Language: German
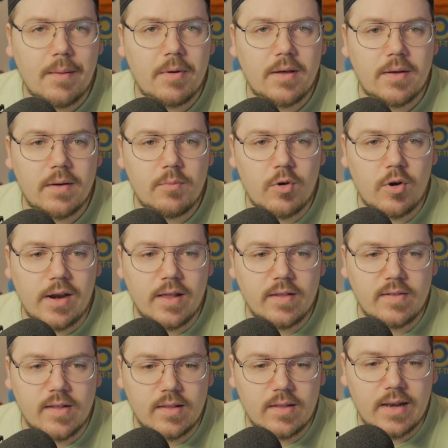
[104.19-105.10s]
aber Brock
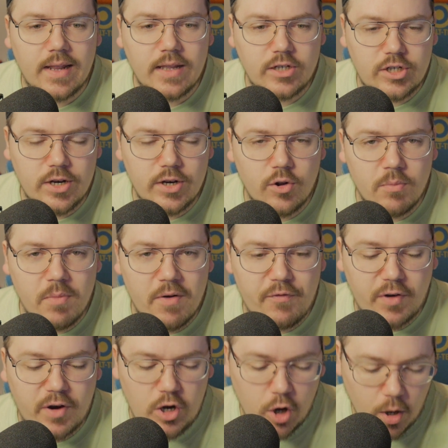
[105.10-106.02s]
Lesnar hat der Lashley nochmal
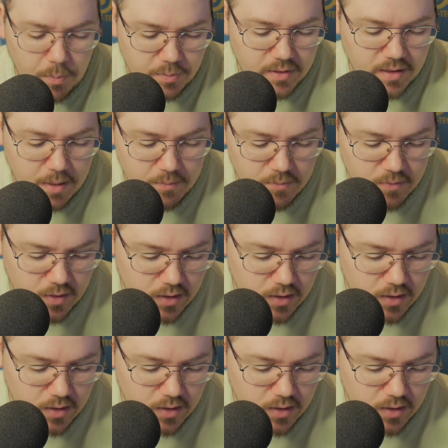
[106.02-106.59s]
verkloppt am,